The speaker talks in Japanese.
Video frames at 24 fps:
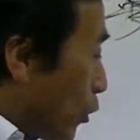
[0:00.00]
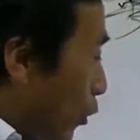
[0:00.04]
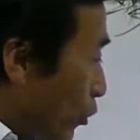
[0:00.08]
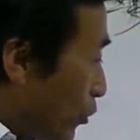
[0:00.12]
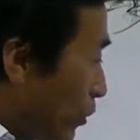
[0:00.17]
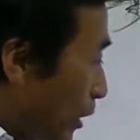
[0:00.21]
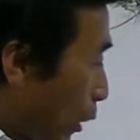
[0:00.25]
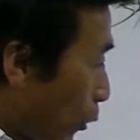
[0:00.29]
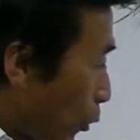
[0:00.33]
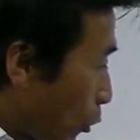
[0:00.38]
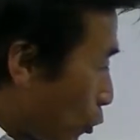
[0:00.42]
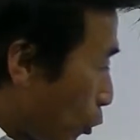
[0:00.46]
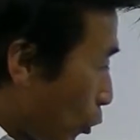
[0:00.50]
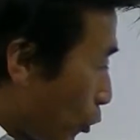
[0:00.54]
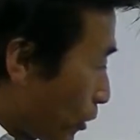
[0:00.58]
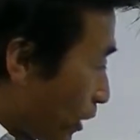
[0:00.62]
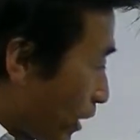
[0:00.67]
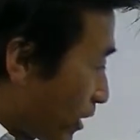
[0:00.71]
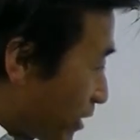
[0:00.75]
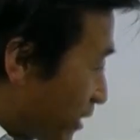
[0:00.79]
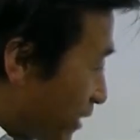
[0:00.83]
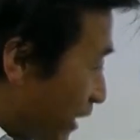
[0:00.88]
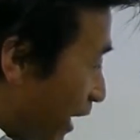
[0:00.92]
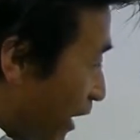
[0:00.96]
ろんなことをで
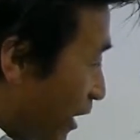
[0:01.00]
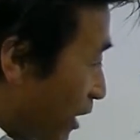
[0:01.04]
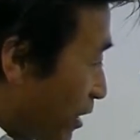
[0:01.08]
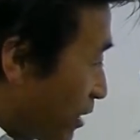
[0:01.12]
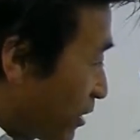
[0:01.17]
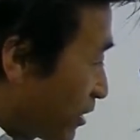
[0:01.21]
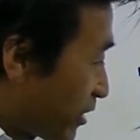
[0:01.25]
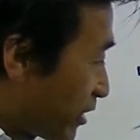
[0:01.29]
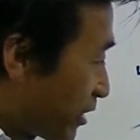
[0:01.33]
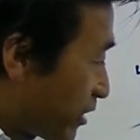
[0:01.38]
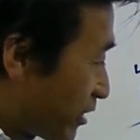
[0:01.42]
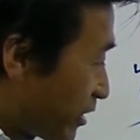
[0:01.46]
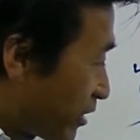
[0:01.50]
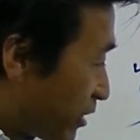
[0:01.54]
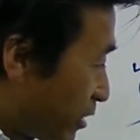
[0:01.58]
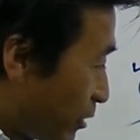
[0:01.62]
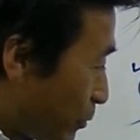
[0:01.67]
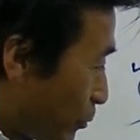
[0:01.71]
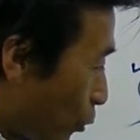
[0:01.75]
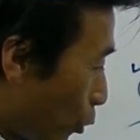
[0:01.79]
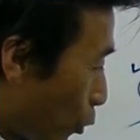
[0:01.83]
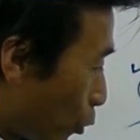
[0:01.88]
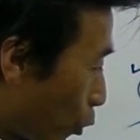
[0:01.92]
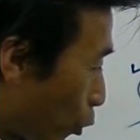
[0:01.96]
すね
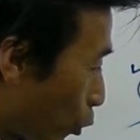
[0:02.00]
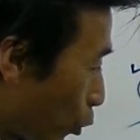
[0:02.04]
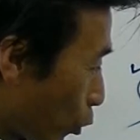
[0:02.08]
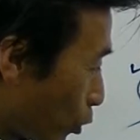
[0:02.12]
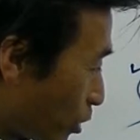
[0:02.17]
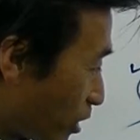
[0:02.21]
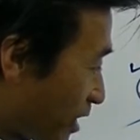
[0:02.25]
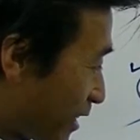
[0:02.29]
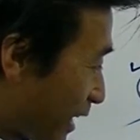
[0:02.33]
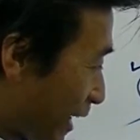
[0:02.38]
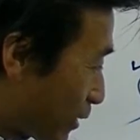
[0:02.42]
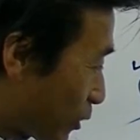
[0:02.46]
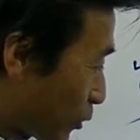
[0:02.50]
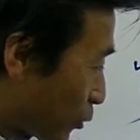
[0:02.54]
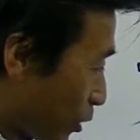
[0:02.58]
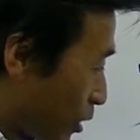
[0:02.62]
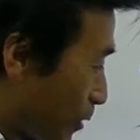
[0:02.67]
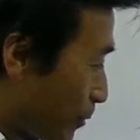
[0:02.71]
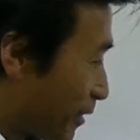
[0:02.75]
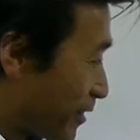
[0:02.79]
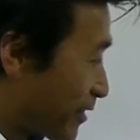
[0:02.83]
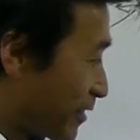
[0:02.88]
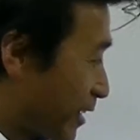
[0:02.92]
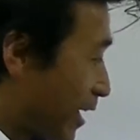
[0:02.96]
もう心を散らすと言い
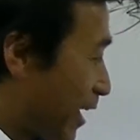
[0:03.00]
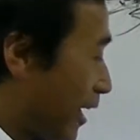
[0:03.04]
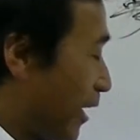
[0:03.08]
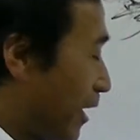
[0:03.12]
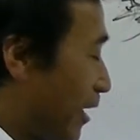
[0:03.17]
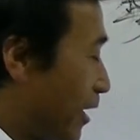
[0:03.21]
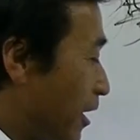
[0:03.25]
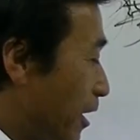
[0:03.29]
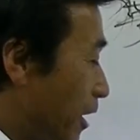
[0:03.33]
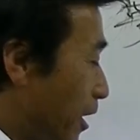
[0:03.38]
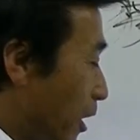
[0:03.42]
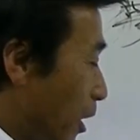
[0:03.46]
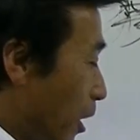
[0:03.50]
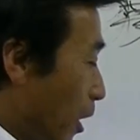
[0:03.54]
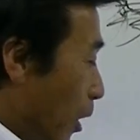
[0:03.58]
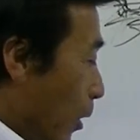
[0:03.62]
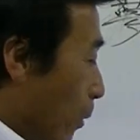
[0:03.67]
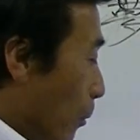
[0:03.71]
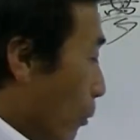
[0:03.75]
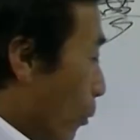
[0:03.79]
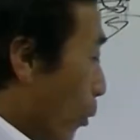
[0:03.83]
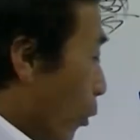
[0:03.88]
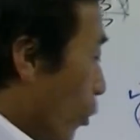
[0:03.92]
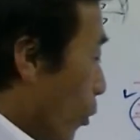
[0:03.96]
ますか
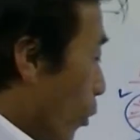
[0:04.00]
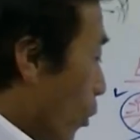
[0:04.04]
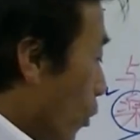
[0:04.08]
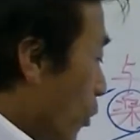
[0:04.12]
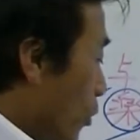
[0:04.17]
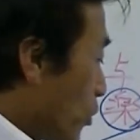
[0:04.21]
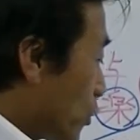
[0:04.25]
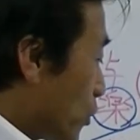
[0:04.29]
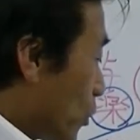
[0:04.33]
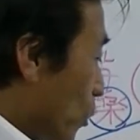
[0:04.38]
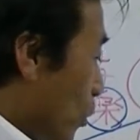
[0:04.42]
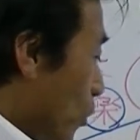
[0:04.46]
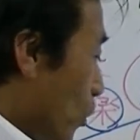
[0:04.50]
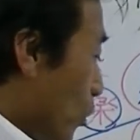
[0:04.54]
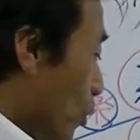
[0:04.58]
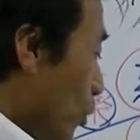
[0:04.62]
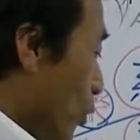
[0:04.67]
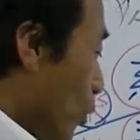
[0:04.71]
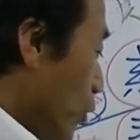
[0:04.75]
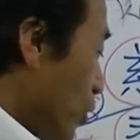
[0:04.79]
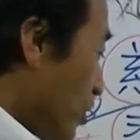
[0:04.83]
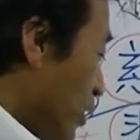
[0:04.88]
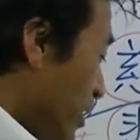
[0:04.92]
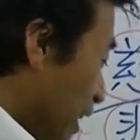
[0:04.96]
妄
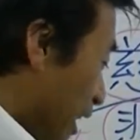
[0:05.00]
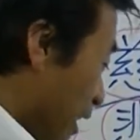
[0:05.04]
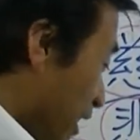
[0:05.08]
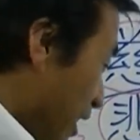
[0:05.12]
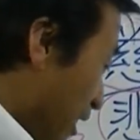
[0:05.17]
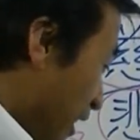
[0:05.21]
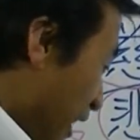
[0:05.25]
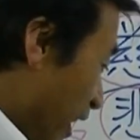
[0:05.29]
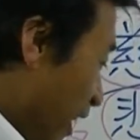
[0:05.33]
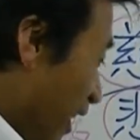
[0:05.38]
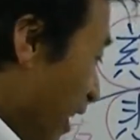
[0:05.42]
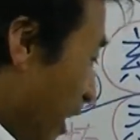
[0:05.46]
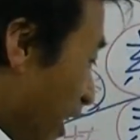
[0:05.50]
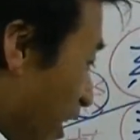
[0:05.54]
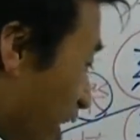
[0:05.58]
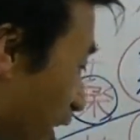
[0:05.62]
想をしたりね